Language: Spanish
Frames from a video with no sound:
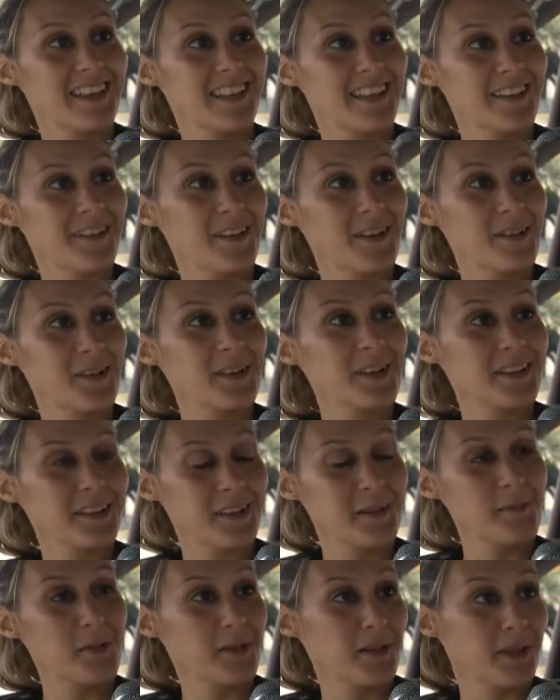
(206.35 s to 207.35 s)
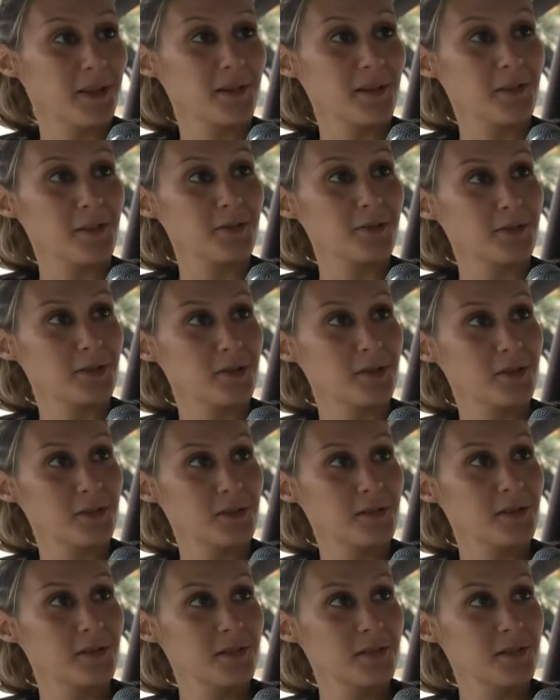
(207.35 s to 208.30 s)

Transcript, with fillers: de Ecuador, y está muy bien con nosotros.